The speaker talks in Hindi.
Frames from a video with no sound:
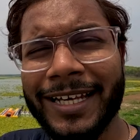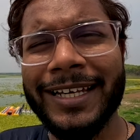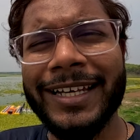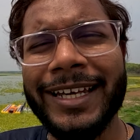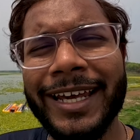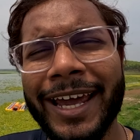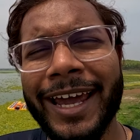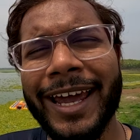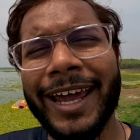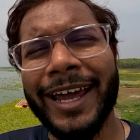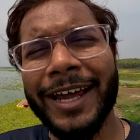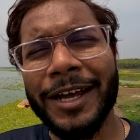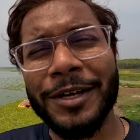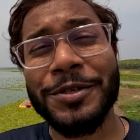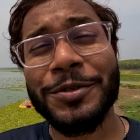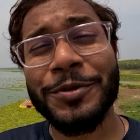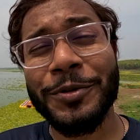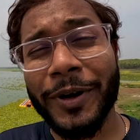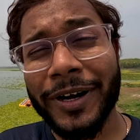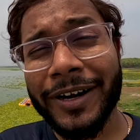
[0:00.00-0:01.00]
ये
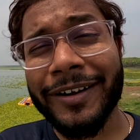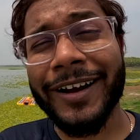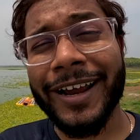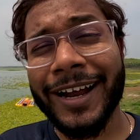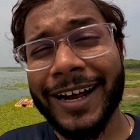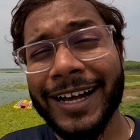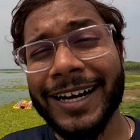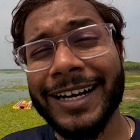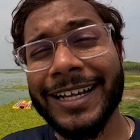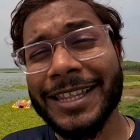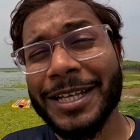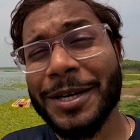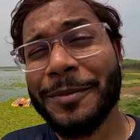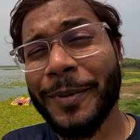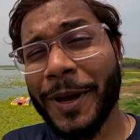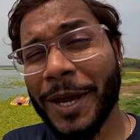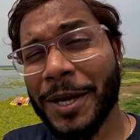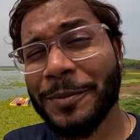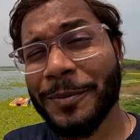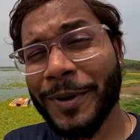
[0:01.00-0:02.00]
स्वर्ण रेखा नदी
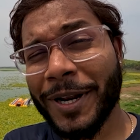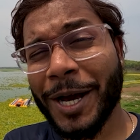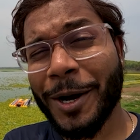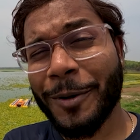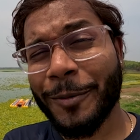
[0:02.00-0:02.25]
पे ही बना